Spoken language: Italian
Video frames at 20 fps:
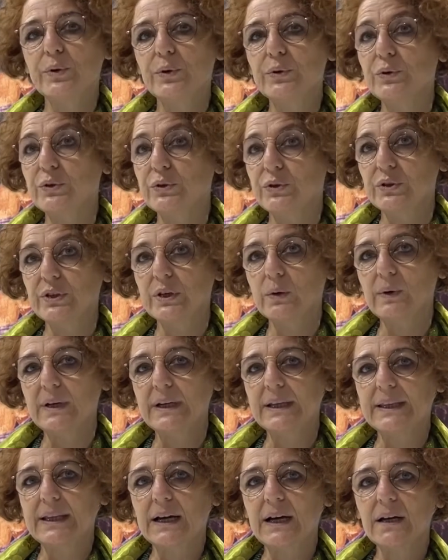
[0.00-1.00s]
prodotto di
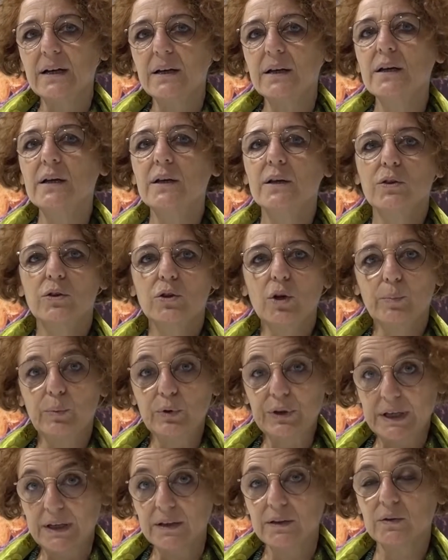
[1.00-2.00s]
qualità
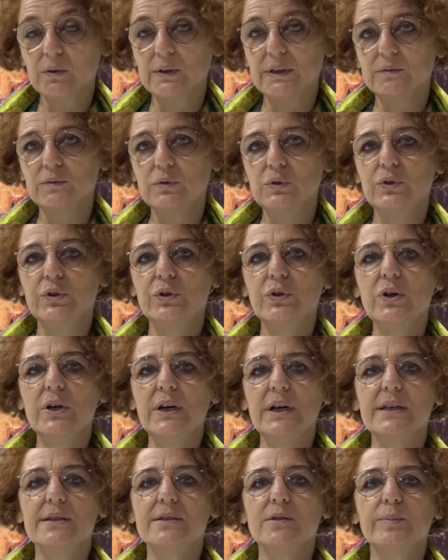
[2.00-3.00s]
dopo tanto
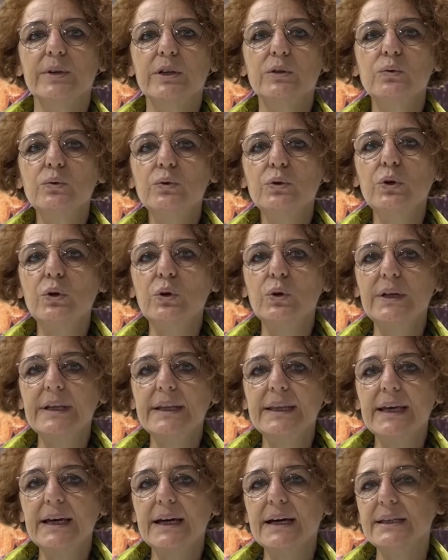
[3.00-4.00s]
lavoro e soprattutto con
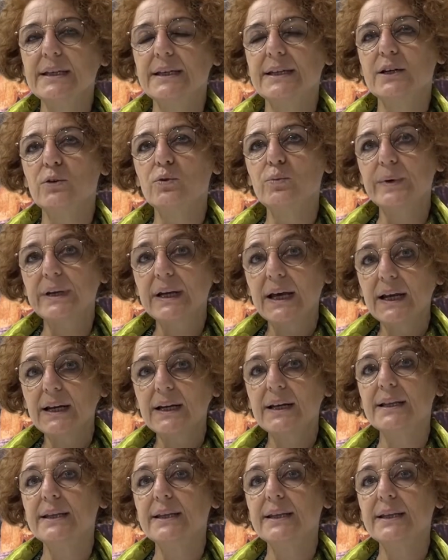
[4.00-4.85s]
l'idea di recuperare